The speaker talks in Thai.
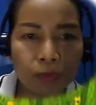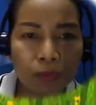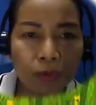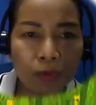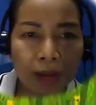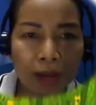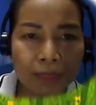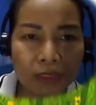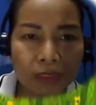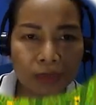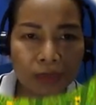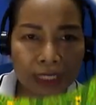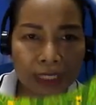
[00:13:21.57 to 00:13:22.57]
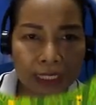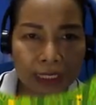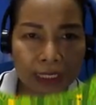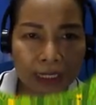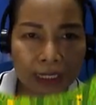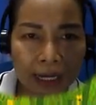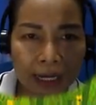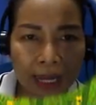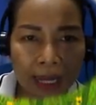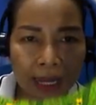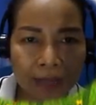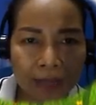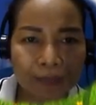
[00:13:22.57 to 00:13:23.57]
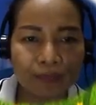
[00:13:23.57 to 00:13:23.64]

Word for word: มุมขวามือตรงนี้นะคะ